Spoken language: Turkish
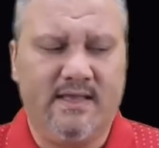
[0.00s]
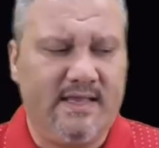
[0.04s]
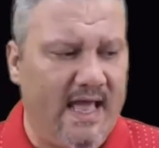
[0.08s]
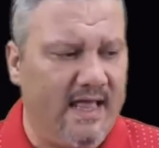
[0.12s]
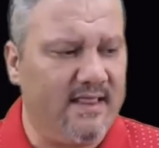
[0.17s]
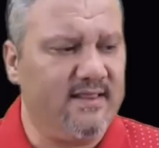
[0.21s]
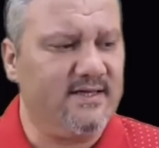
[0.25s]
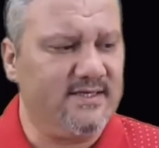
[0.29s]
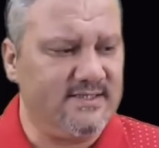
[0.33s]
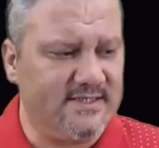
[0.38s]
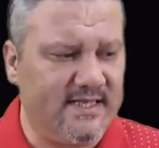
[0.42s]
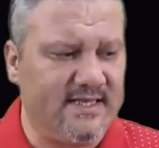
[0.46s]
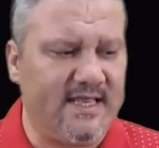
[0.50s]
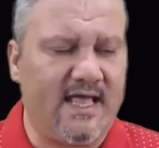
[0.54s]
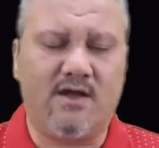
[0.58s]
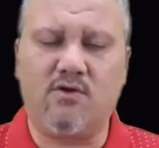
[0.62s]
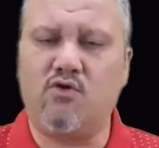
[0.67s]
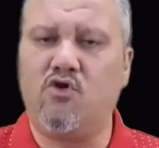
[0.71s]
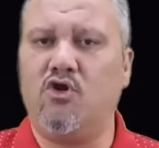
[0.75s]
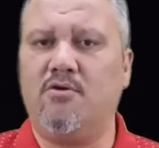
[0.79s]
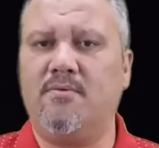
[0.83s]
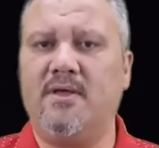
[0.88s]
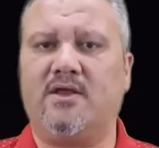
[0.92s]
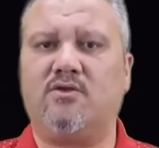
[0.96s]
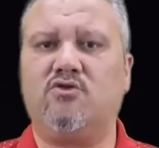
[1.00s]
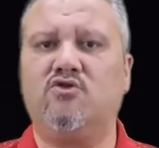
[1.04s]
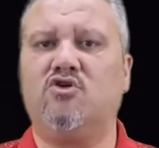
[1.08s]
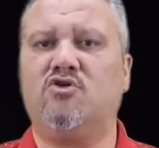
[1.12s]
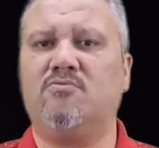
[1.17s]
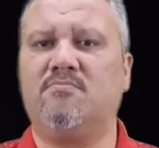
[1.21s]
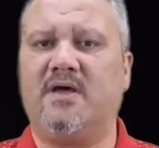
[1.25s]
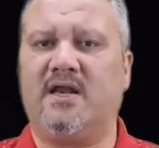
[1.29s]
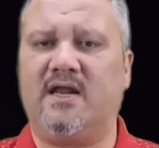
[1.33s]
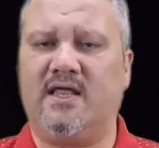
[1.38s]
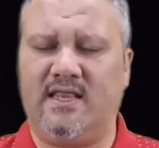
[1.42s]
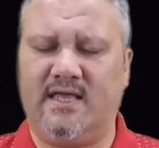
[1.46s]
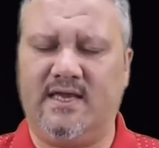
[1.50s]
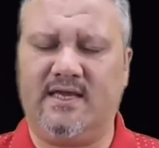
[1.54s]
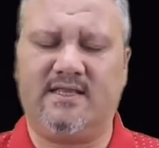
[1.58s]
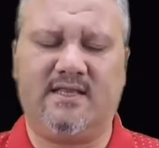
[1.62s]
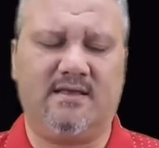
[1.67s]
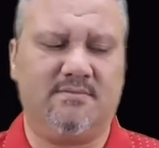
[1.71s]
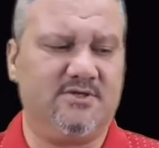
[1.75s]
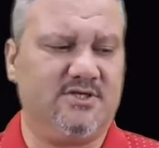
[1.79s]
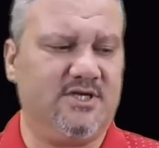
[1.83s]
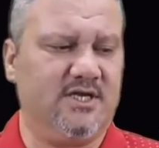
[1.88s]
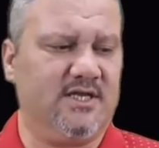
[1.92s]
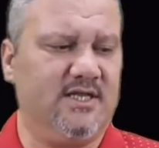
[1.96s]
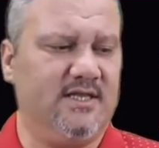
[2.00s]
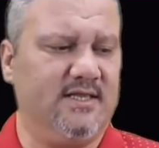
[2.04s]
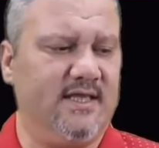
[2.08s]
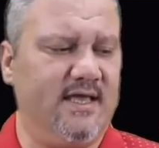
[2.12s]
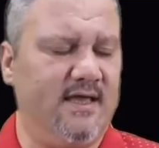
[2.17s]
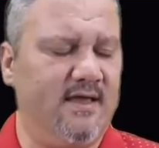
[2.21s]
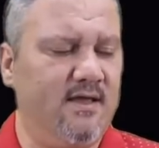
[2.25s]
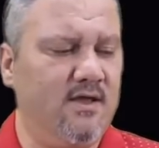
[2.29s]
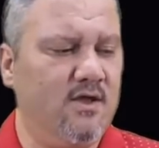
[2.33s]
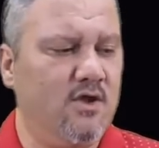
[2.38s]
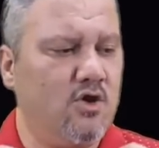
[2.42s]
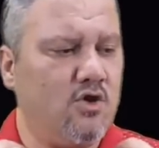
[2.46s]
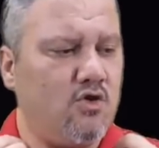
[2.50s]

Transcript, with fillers: Yani Rize'den gol bekliyorum ben. Alanya'da bir şekilde